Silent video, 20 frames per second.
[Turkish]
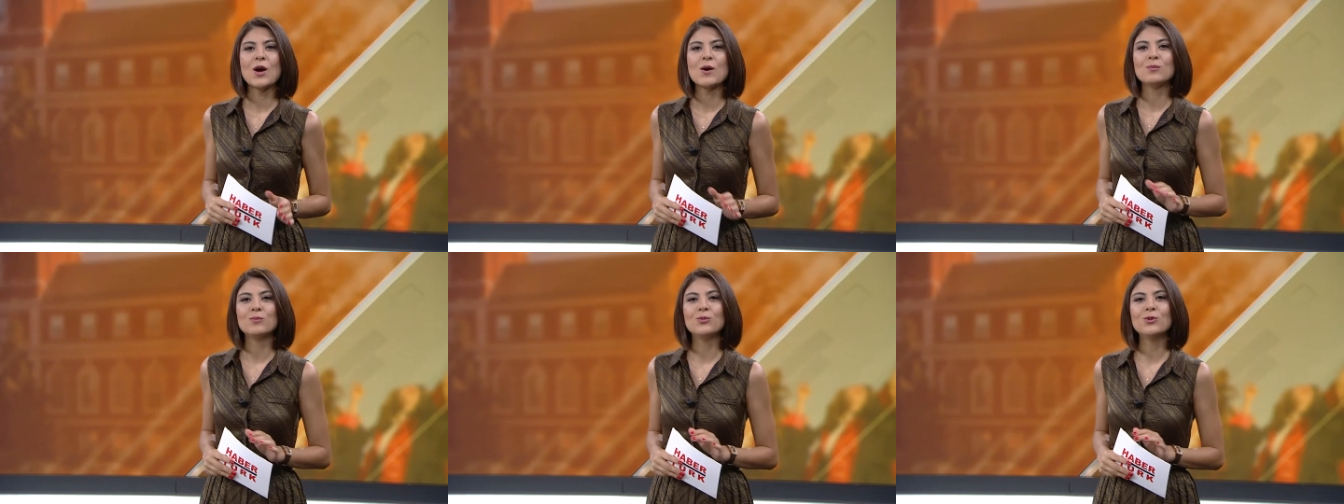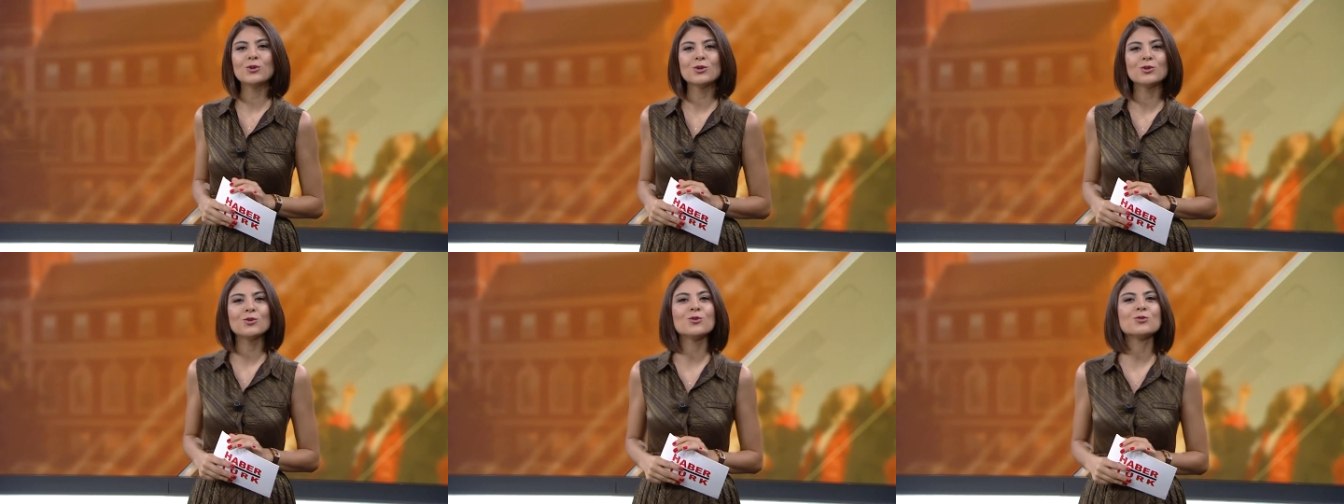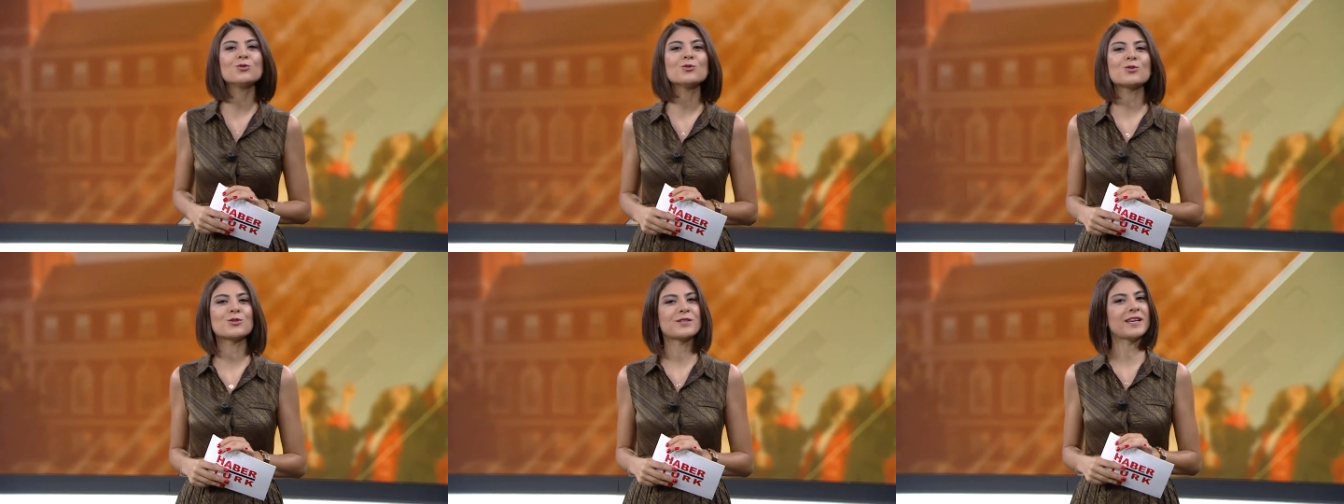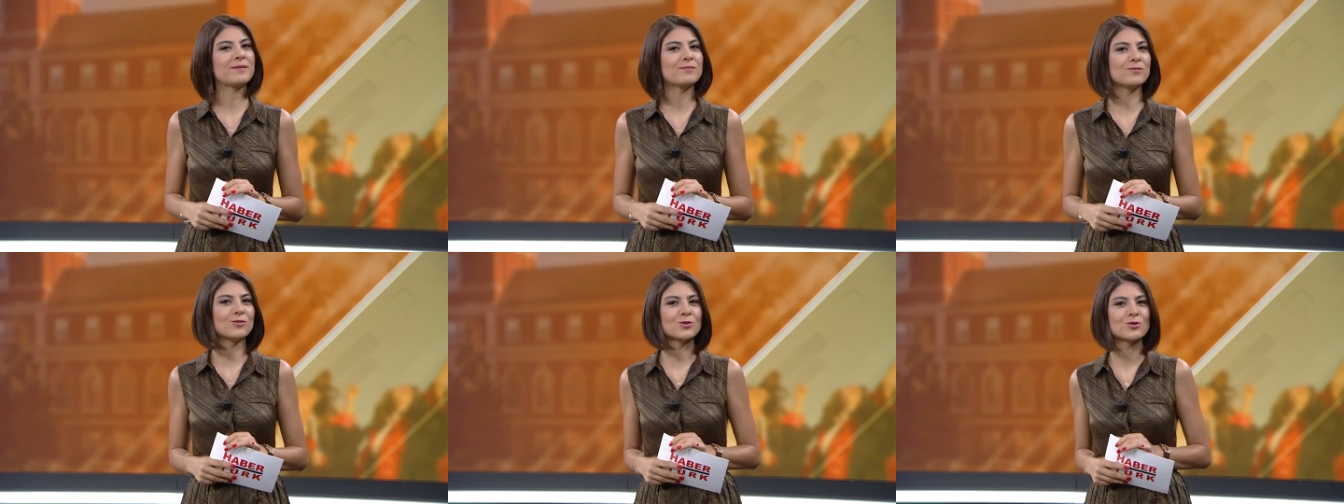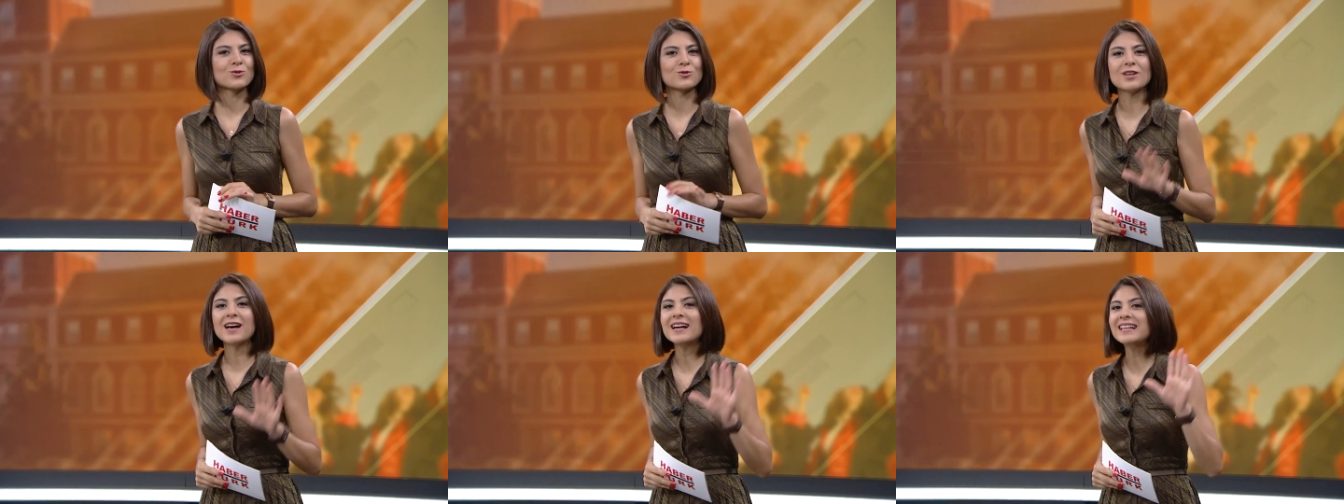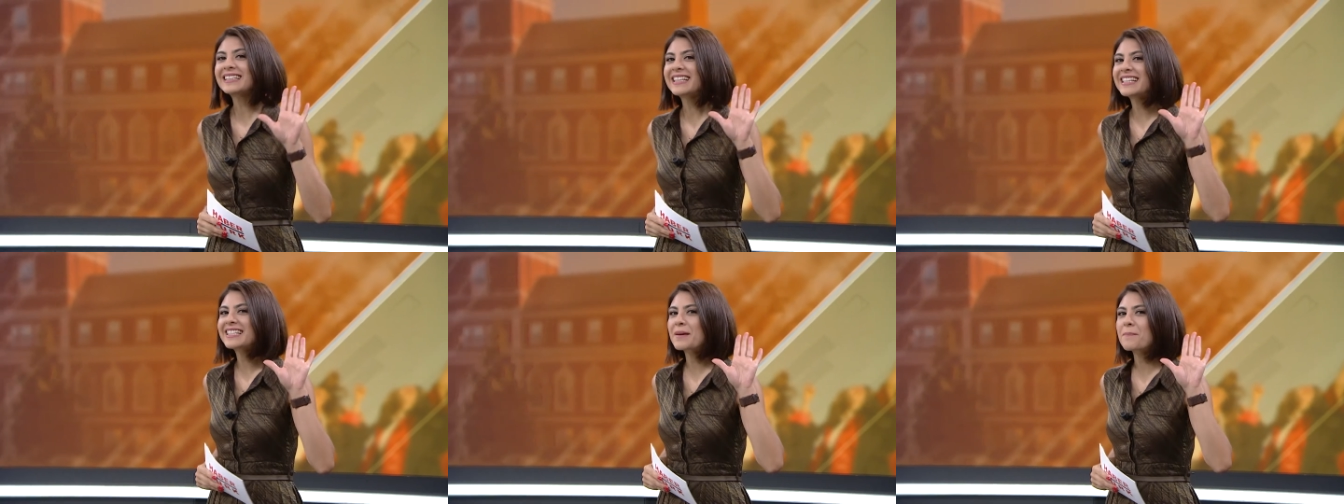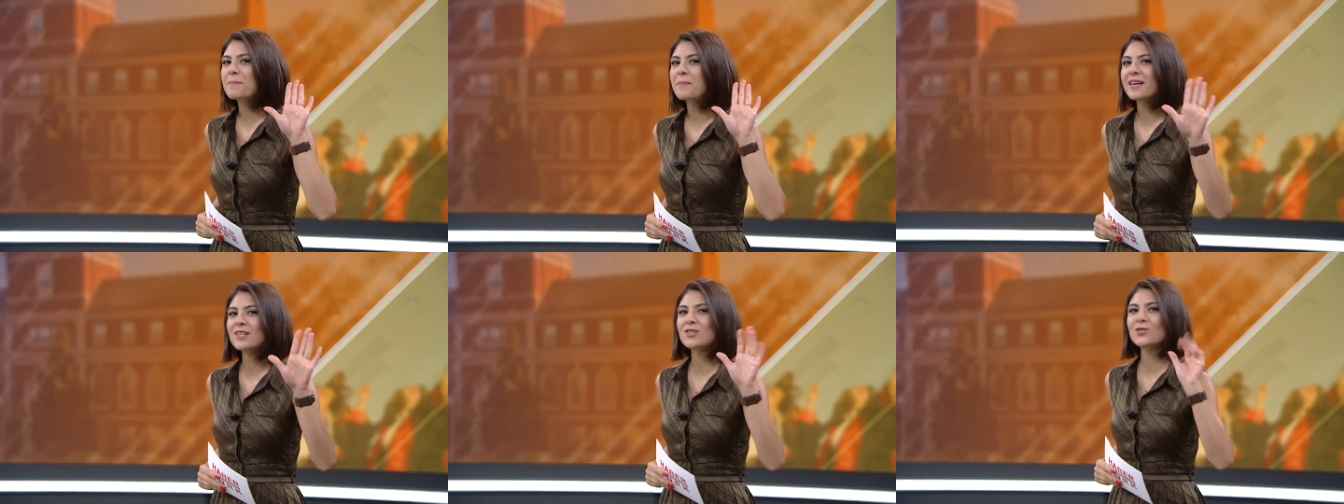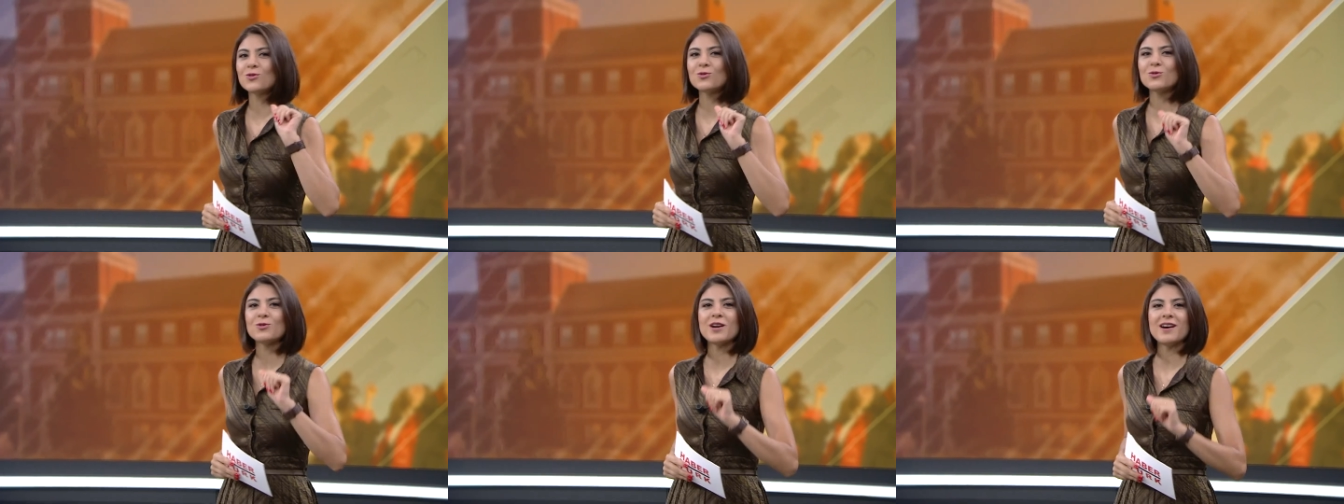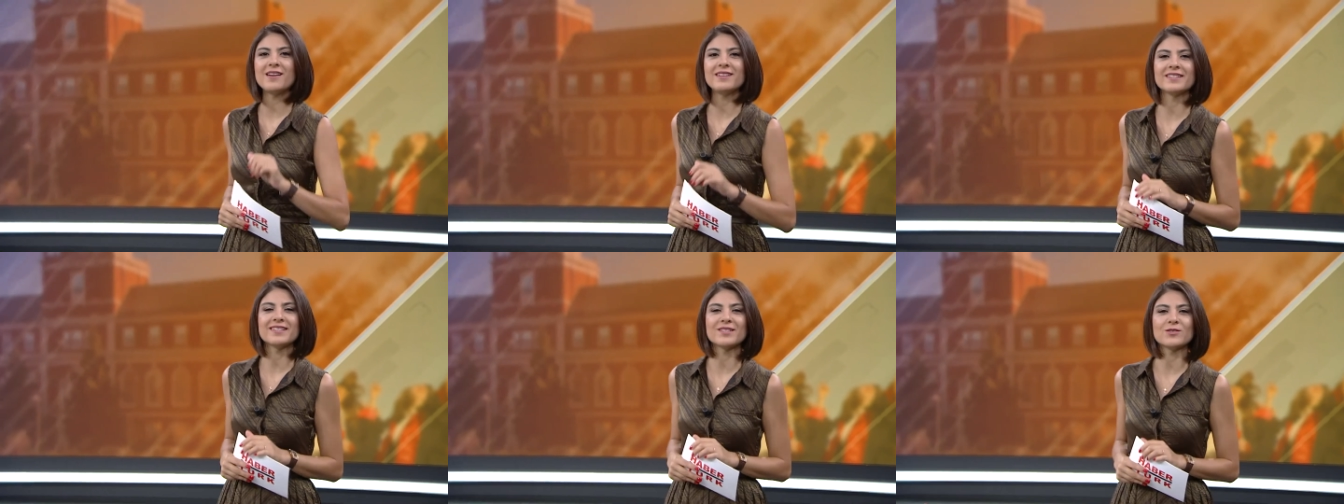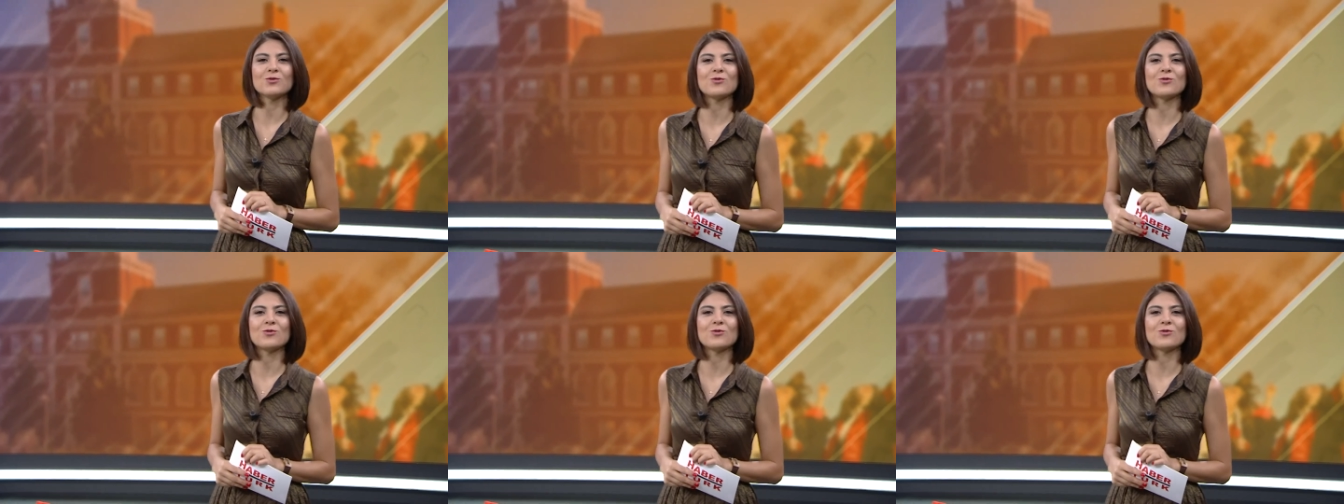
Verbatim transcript: Bugün 13 Temmuz sadece 5 gün kaldı.